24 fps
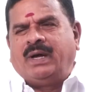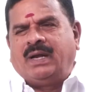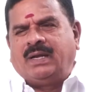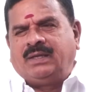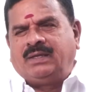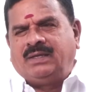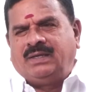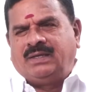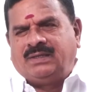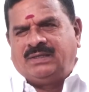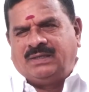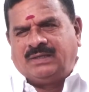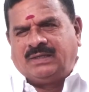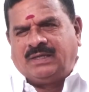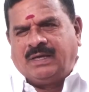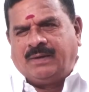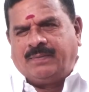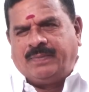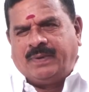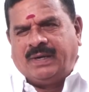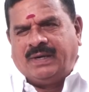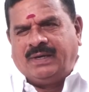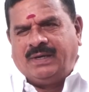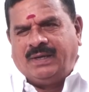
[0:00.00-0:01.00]
భారతీయ జనతా
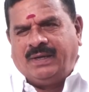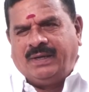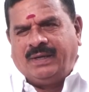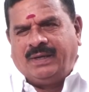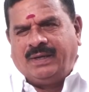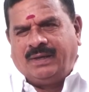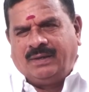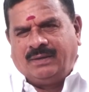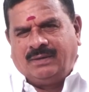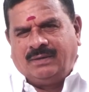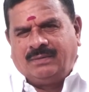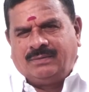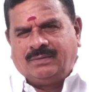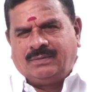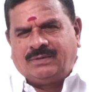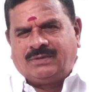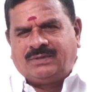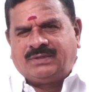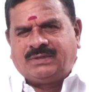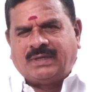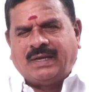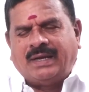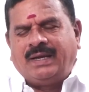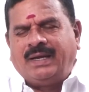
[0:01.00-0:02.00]
పార్టీ hmm.
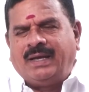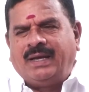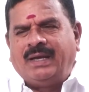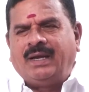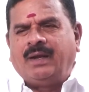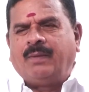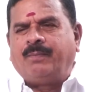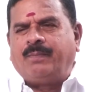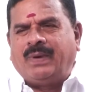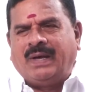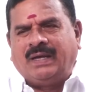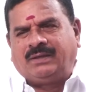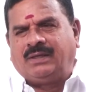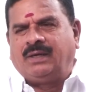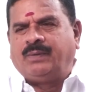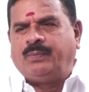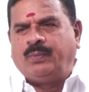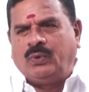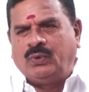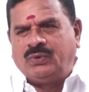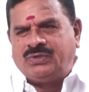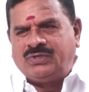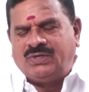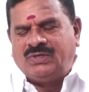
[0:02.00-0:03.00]
సరి అయిన పాత్ర
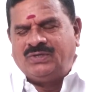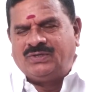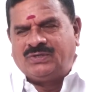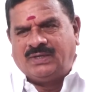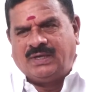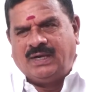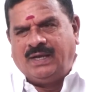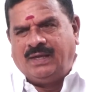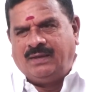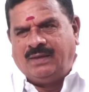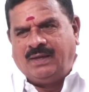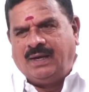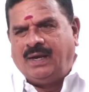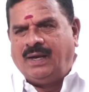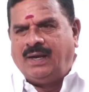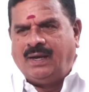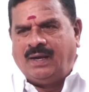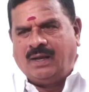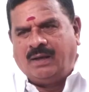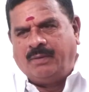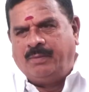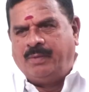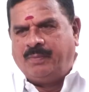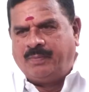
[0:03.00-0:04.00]
పోషించలేదని
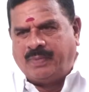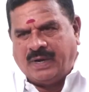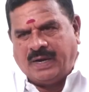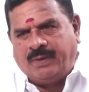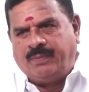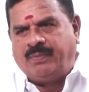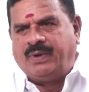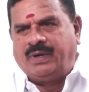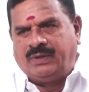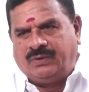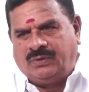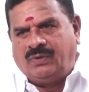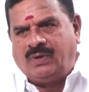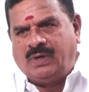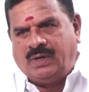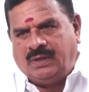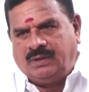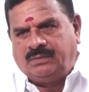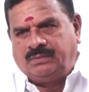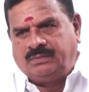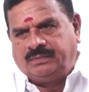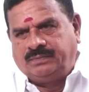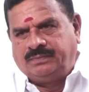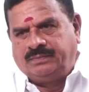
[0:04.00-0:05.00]
నేను అభిప్రాయపడుతున్నాను
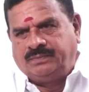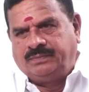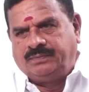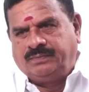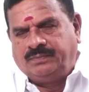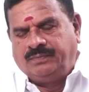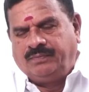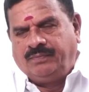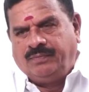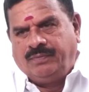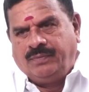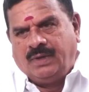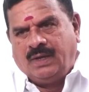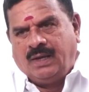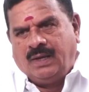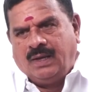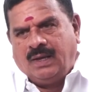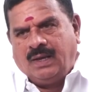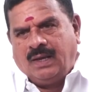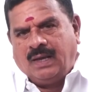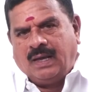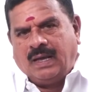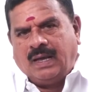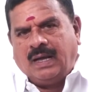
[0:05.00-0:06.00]
hmm.
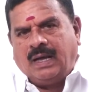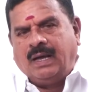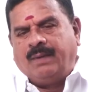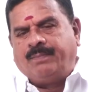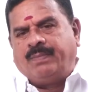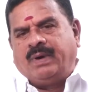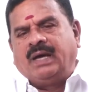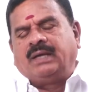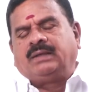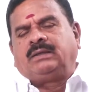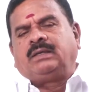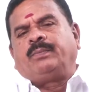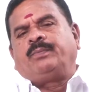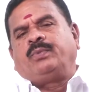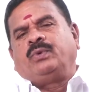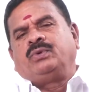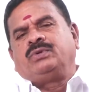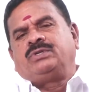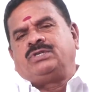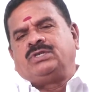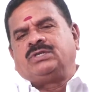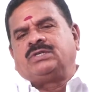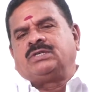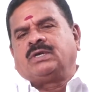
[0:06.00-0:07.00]
ఆ పాత్ర
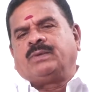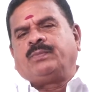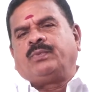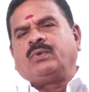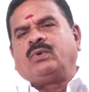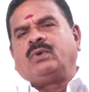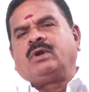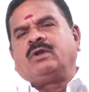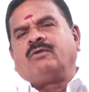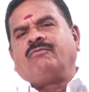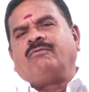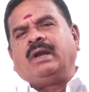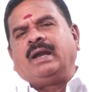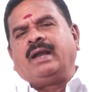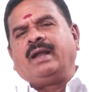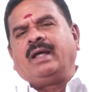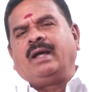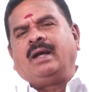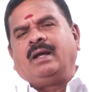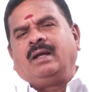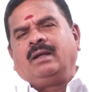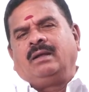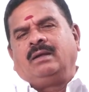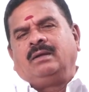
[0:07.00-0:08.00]
పోషించకపోవటం వలన
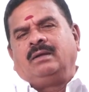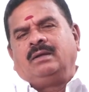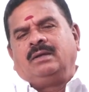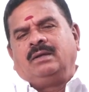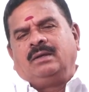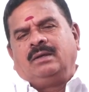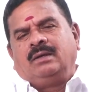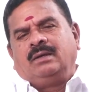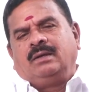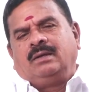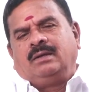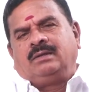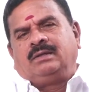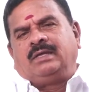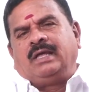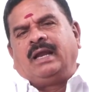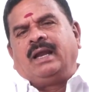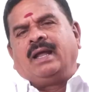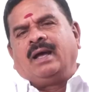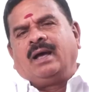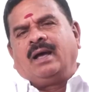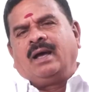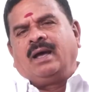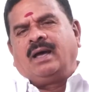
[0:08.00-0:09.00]

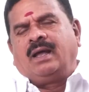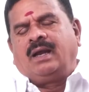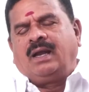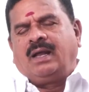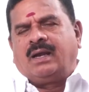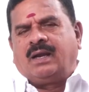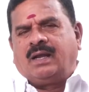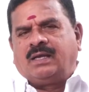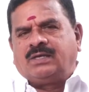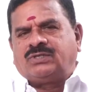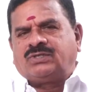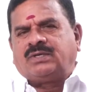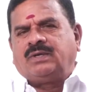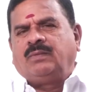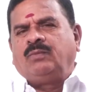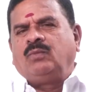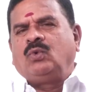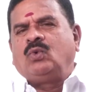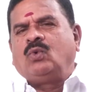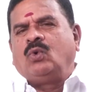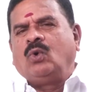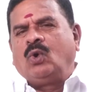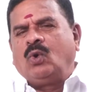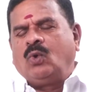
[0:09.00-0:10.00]
తెలంగాణ రాష్ట్రం
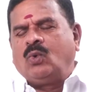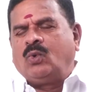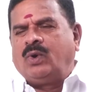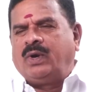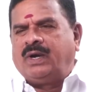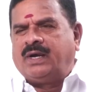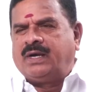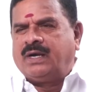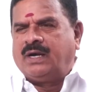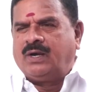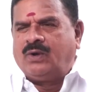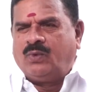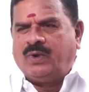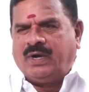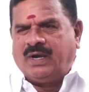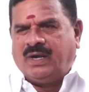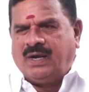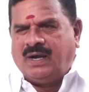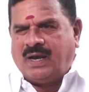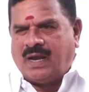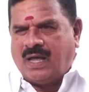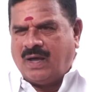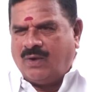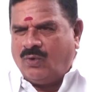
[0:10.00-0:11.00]

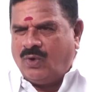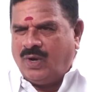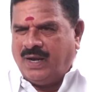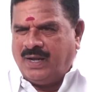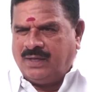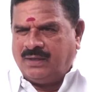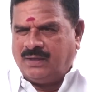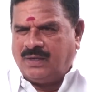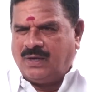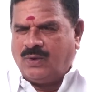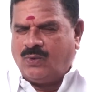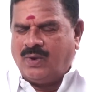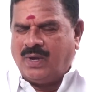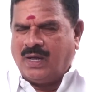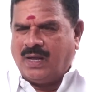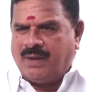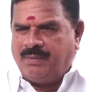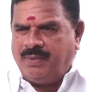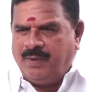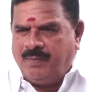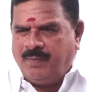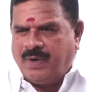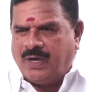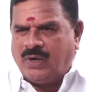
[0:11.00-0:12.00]
కోరుకునేటటువంటి నావలందరూ కూడా
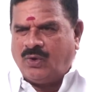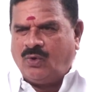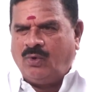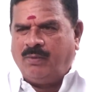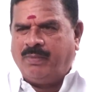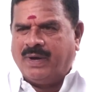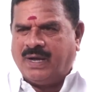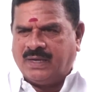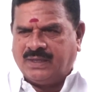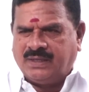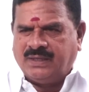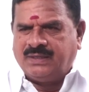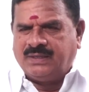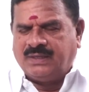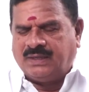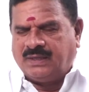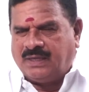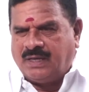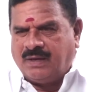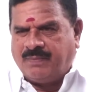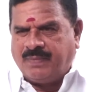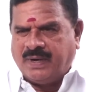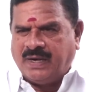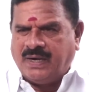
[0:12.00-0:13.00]
అభిమానులు భారతీయ
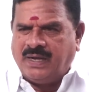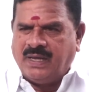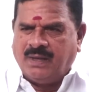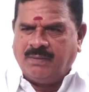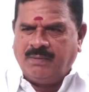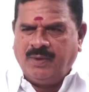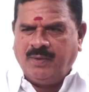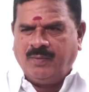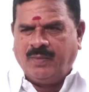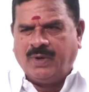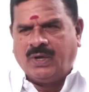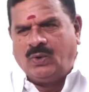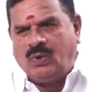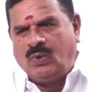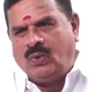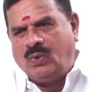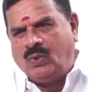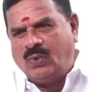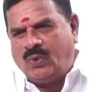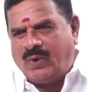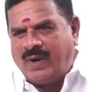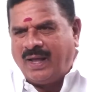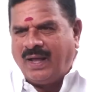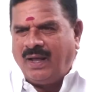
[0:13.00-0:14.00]
జనతా పార్టీ అభిమానులు
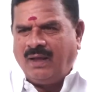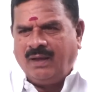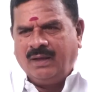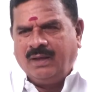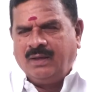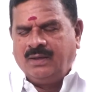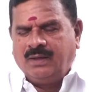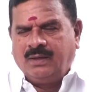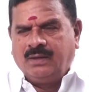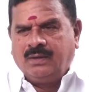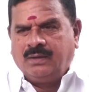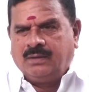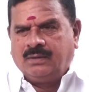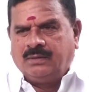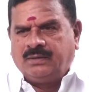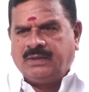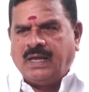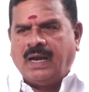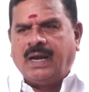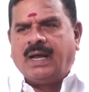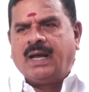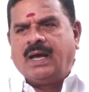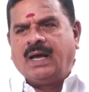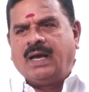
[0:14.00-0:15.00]
కూడా hmm.
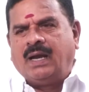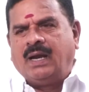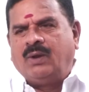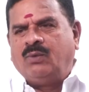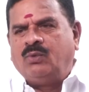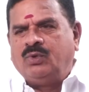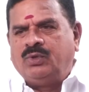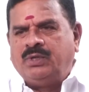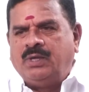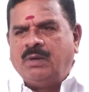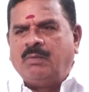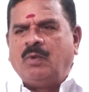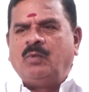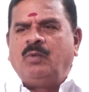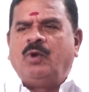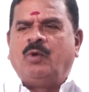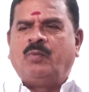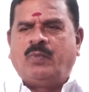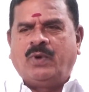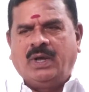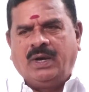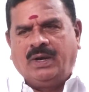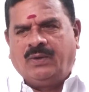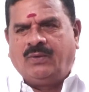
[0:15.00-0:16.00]
తెలంగాణ ఉద్యమంలో
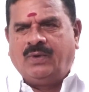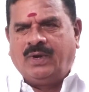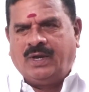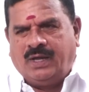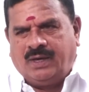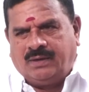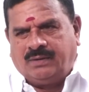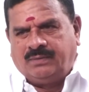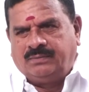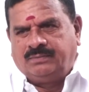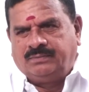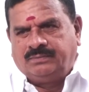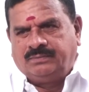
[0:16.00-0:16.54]
పాల్గొన్నారు